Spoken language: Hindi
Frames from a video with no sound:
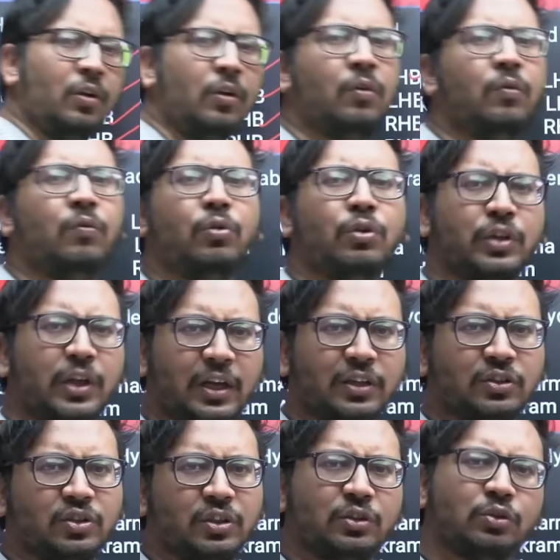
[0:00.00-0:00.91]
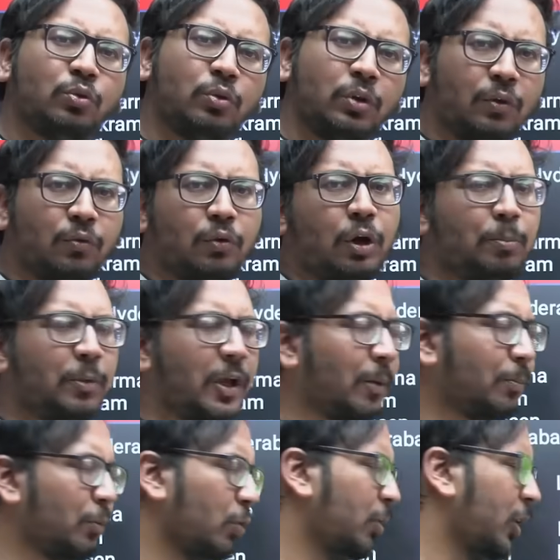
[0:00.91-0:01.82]
वो क्या चेंज होंगे वो मैं
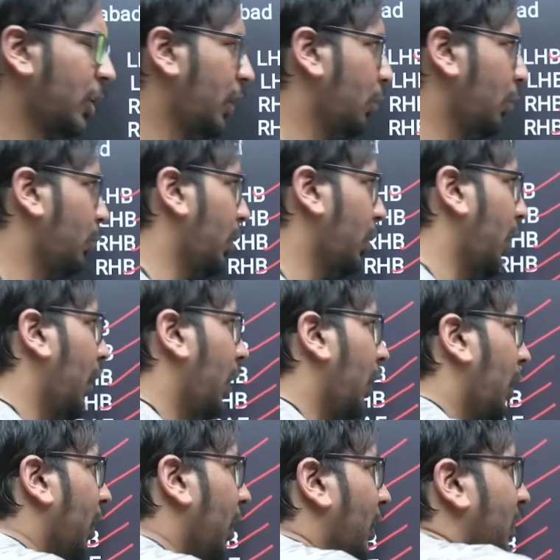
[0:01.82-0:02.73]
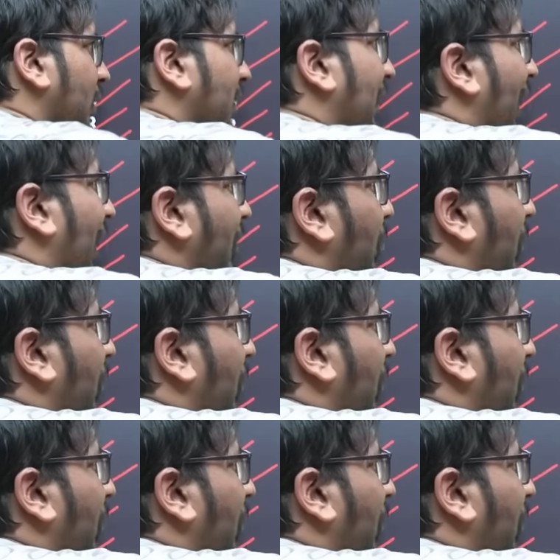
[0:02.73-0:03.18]
आपको बता दूंगा साथ में